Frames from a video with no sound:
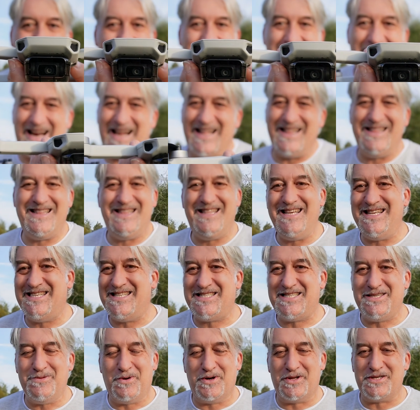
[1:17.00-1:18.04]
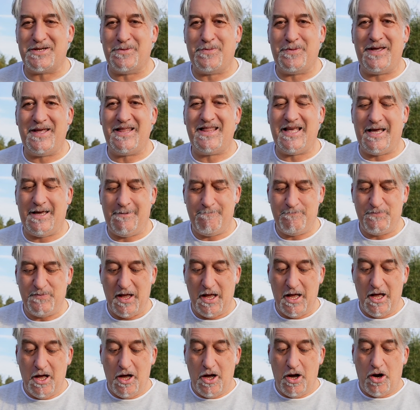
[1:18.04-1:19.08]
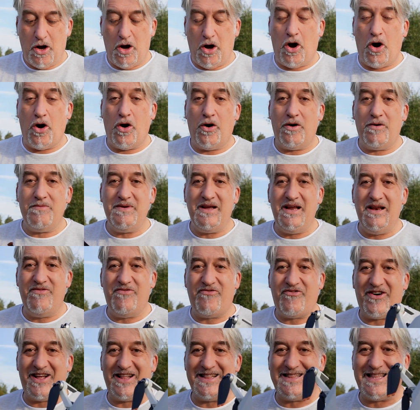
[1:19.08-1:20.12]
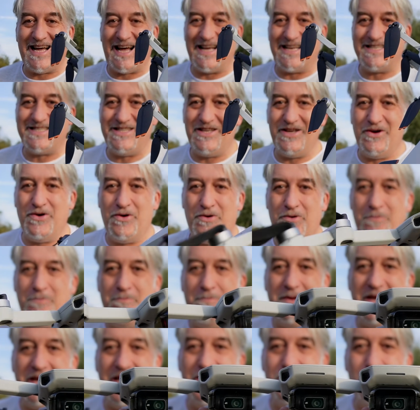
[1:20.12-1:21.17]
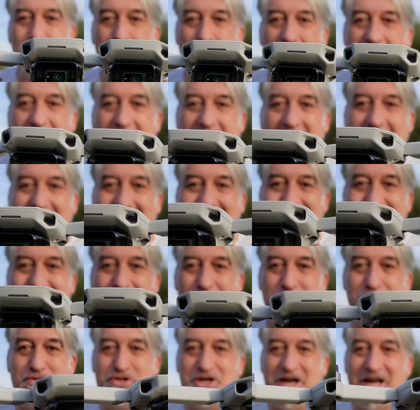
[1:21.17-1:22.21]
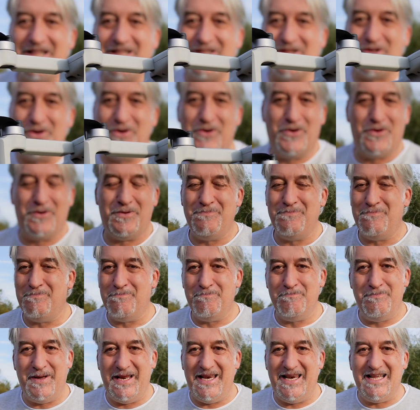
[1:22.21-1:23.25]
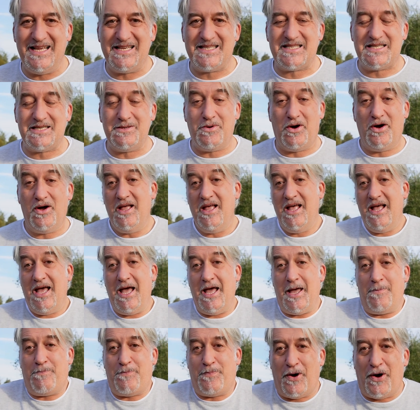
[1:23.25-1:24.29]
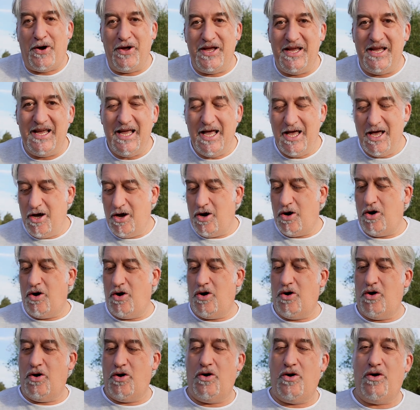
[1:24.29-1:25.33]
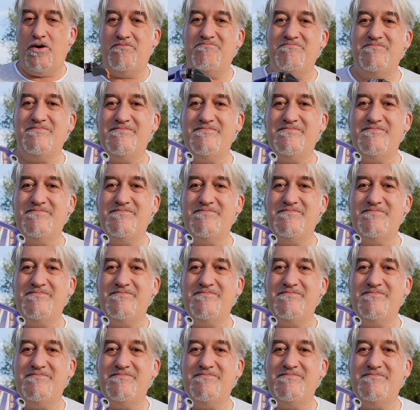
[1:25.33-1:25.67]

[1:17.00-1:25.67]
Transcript: grandissimo, lo sapete. Ho il fantastico Mini 2, altro oggetto bellissimo. E poi ho